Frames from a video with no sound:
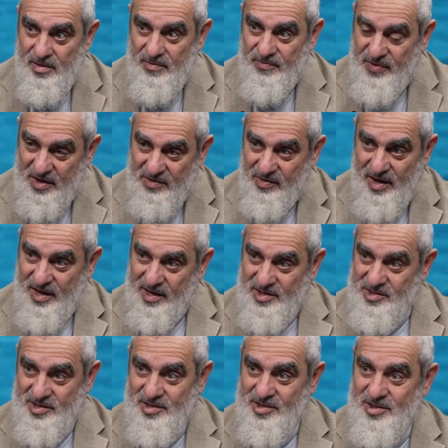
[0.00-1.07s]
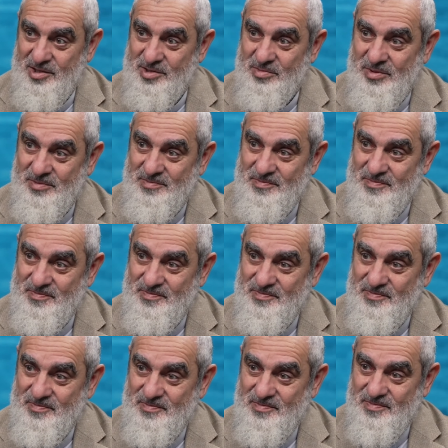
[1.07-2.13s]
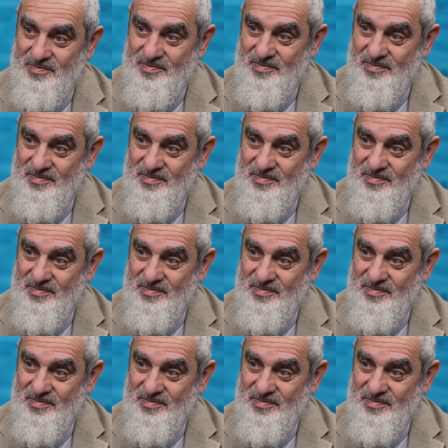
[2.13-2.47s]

fetva rastladınız mı? Rastlamadık.